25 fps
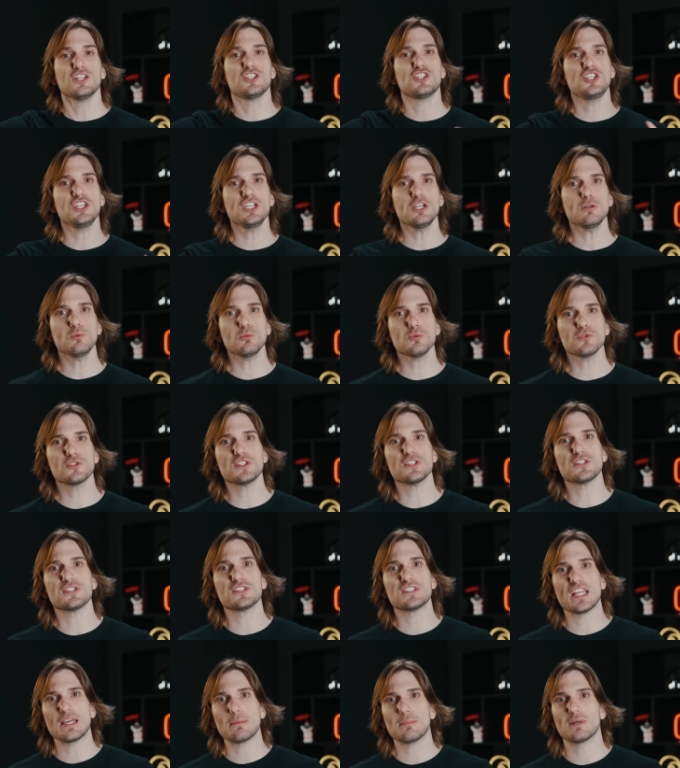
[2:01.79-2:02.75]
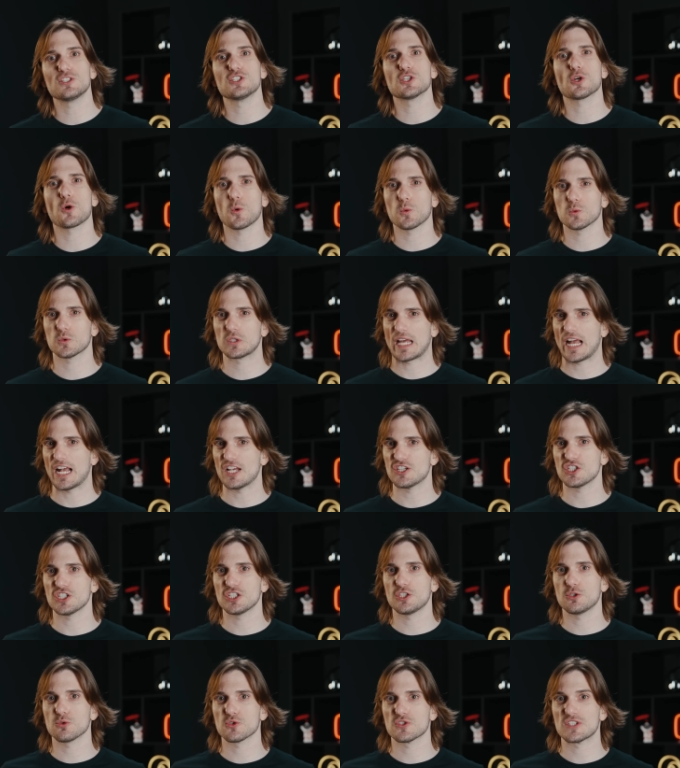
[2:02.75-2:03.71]
tinham um sistema de
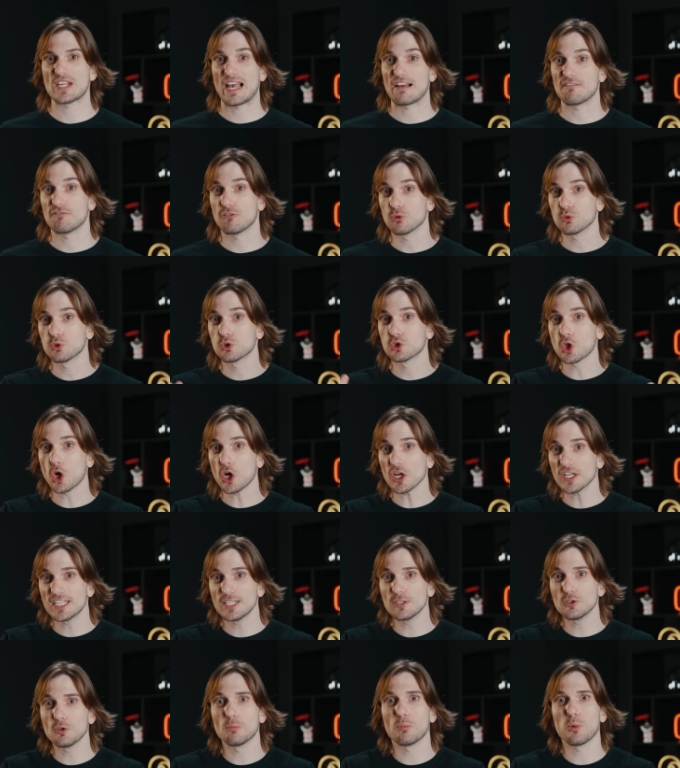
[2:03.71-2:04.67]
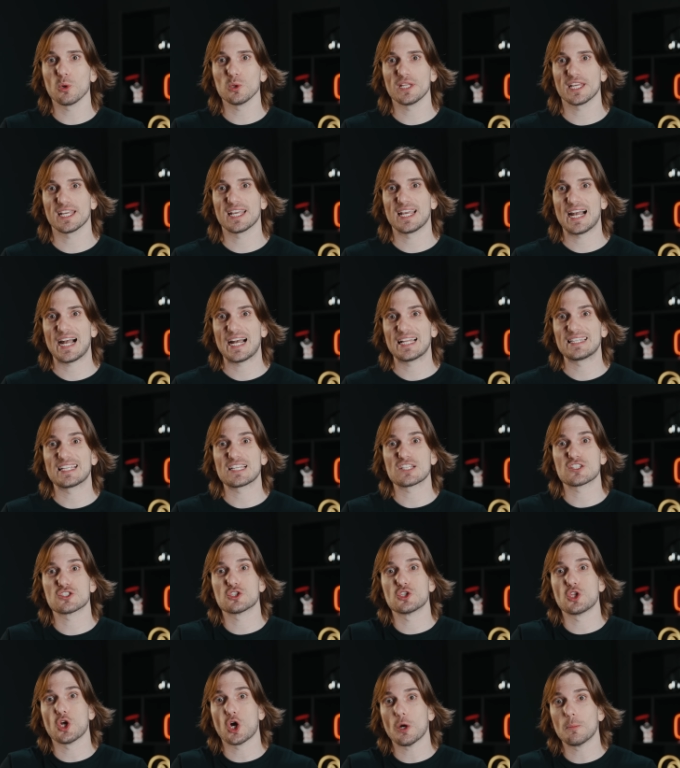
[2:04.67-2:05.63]
contagem que usava o toque do polegar
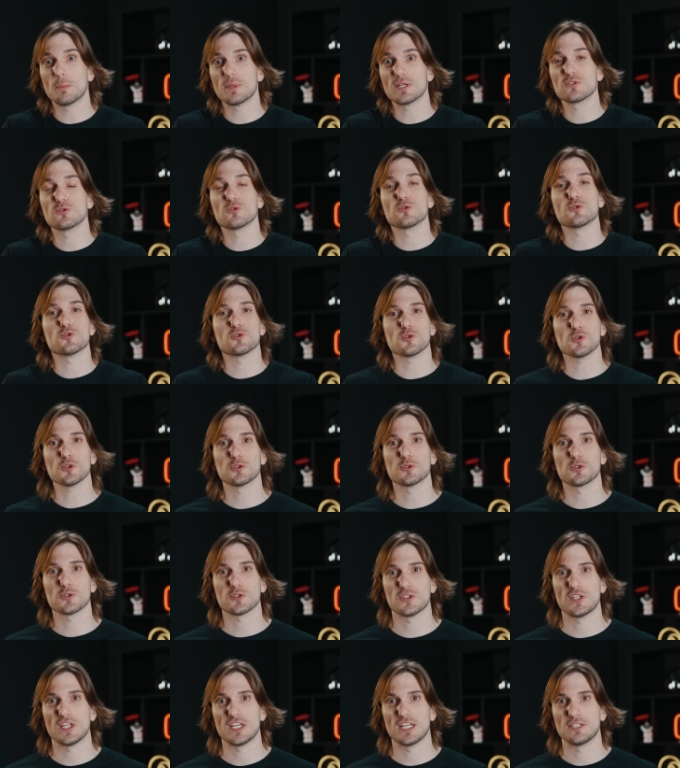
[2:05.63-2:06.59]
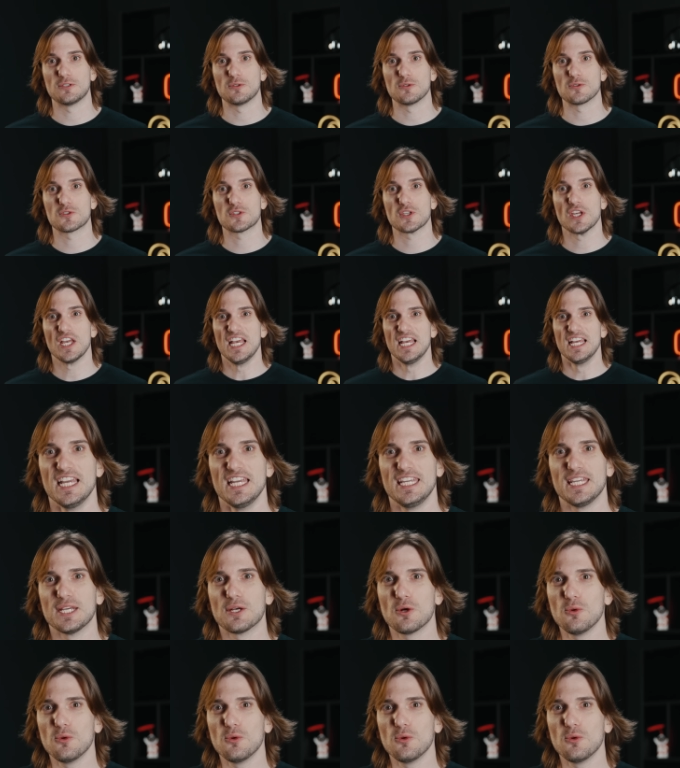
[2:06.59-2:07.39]
nas dobras dos outros dedos. E